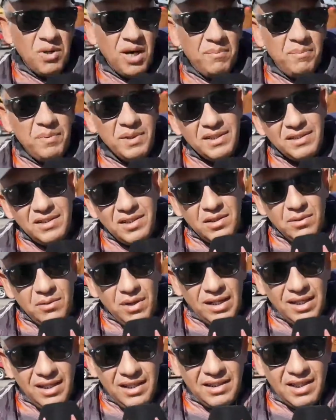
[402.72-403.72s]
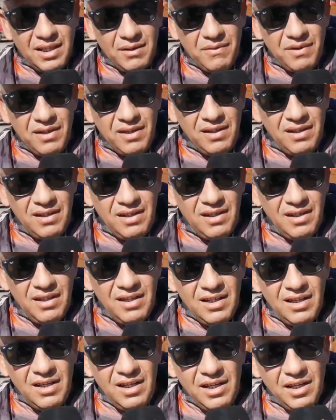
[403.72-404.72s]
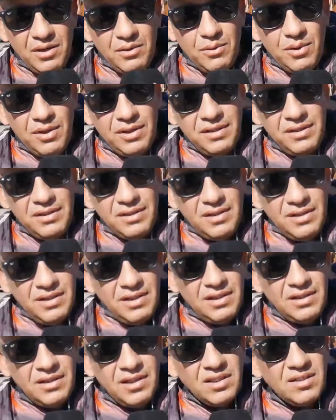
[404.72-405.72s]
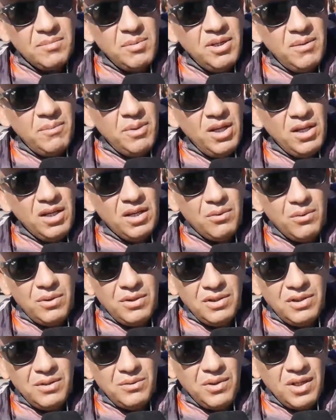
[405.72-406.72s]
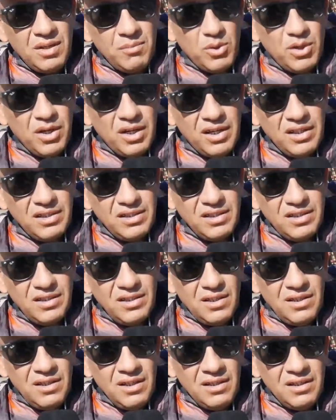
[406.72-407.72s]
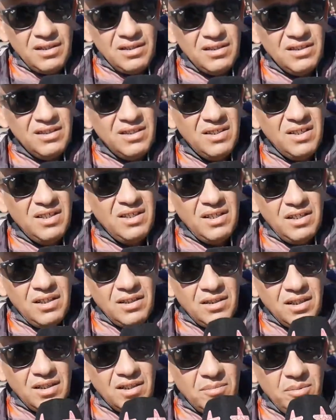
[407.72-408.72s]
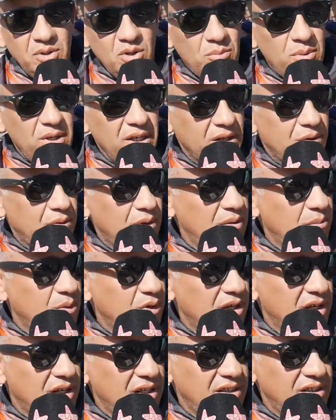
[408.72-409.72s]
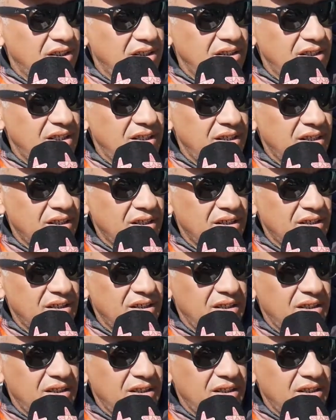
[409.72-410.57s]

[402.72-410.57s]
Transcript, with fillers: حبيت ندير واحد الاضافه للاخوان تنتمنى من الاخوان ديالنا المنخرطين ديالنا تنتمنى من الاخوه المنخرطين ديالنا